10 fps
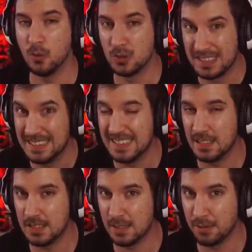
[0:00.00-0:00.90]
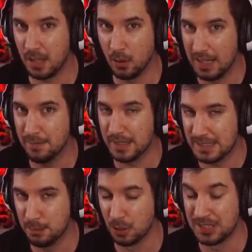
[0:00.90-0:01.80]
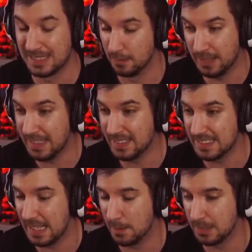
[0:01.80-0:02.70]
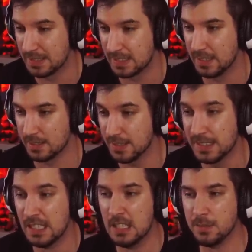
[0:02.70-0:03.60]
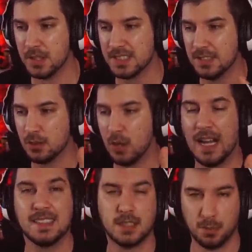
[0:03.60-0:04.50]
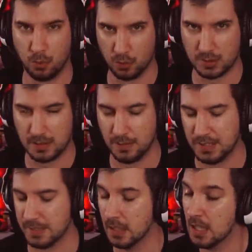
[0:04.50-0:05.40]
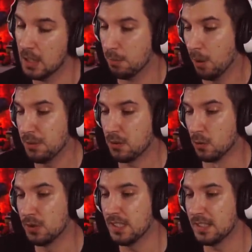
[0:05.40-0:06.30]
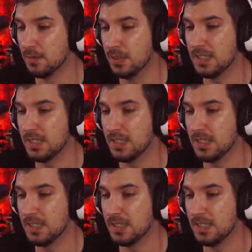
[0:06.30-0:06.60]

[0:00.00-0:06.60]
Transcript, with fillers: und knetet der Frau einfach die Brüste während des Arbeitstages. das sind so Einzelbüros gewesen. Bobby Kotick